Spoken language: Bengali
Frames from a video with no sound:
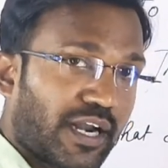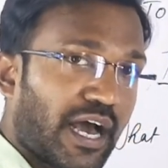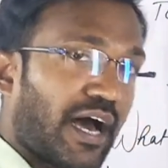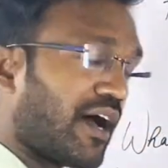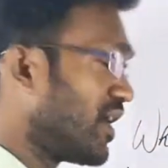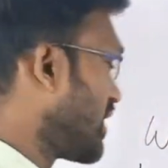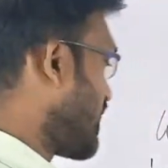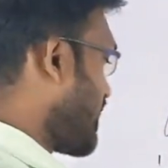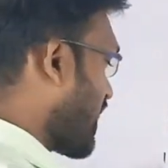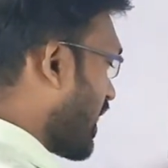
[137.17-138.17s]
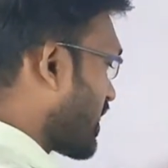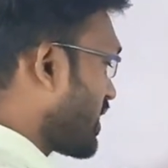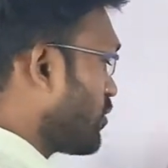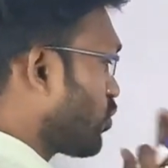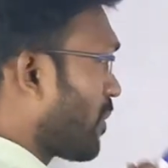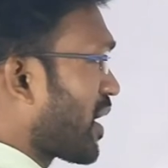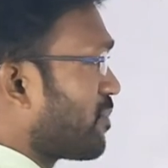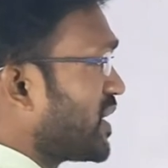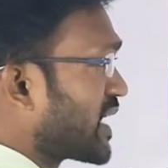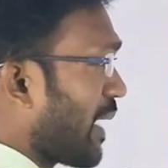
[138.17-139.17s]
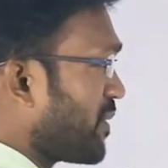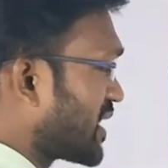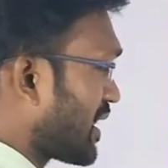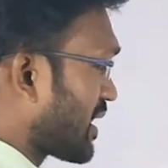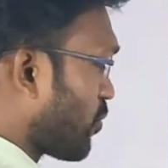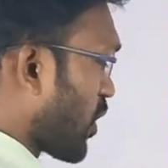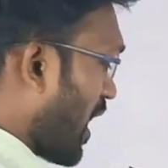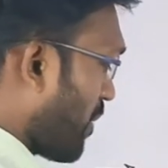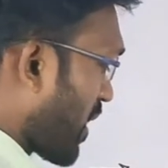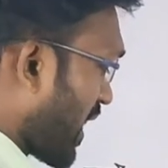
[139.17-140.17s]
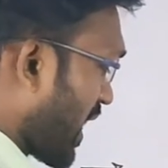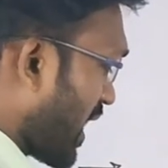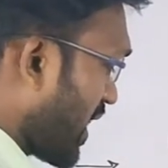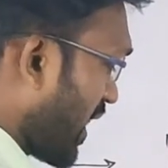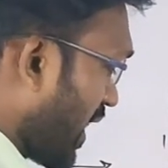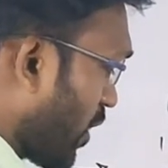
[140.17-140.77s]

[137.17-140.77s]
না এখানে কিন্তু আমরা বি ক্যাপিটাল দেব না আমরা এখানে